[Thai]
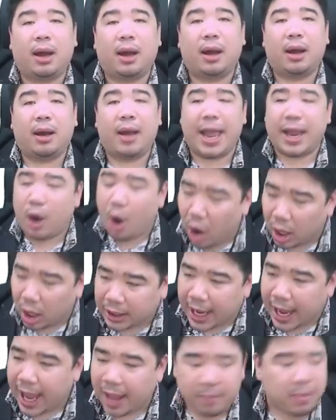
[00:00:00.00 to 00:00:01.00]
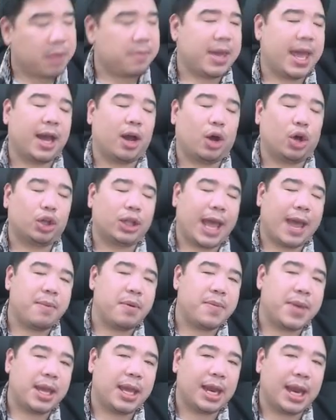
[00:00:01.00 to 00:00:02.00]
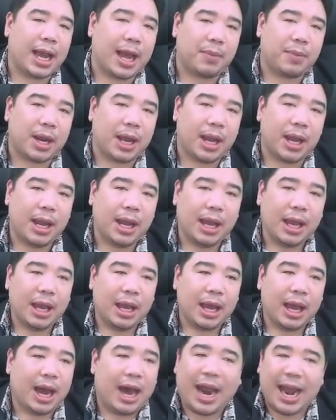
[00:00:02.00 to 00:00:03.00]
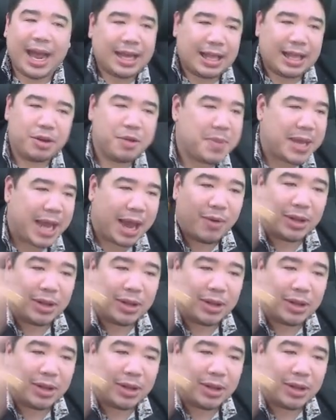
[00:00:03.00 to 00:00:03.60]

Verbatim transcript: แอลกอฮอล์แท้ไม่มีแอลกอฮอล์แท้ไม่มีนะครับนะอะไรก็ตามที่มีคำว่า